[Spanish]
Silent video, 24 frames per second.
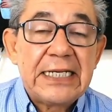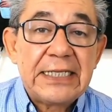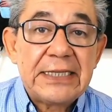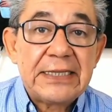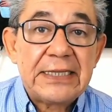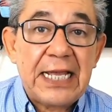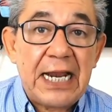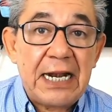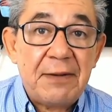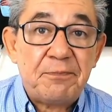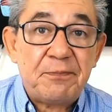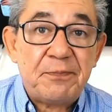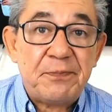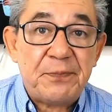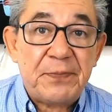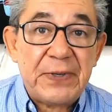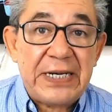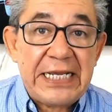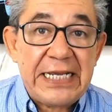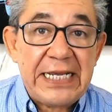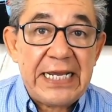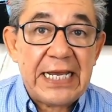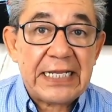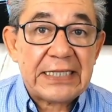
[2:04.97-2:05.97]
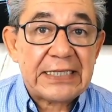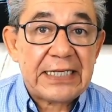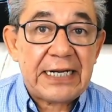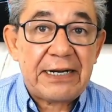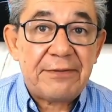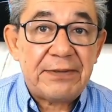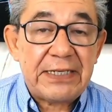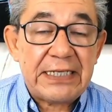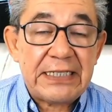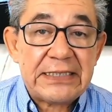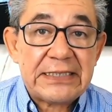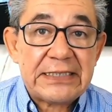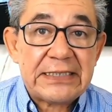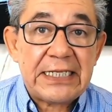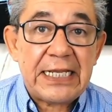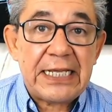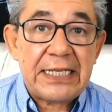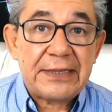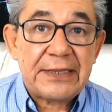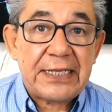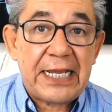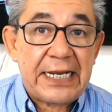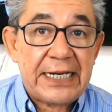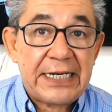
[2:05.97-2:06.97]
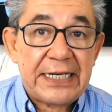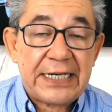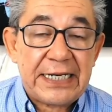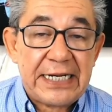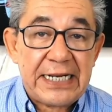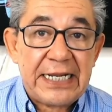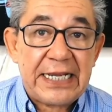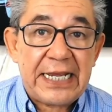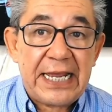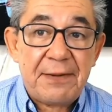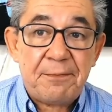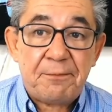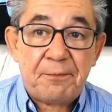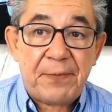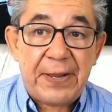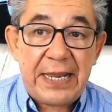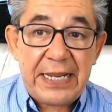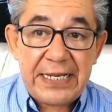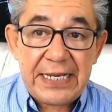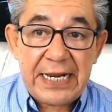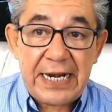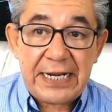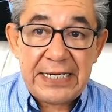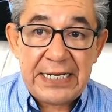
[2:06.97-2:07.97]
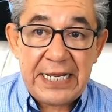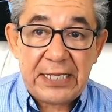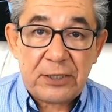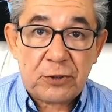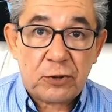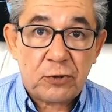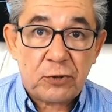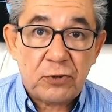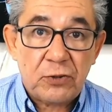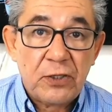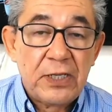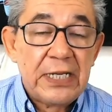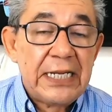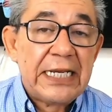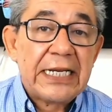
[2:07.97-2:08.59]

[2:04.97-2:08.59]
del PRI a través de Enrique Peña Nieto,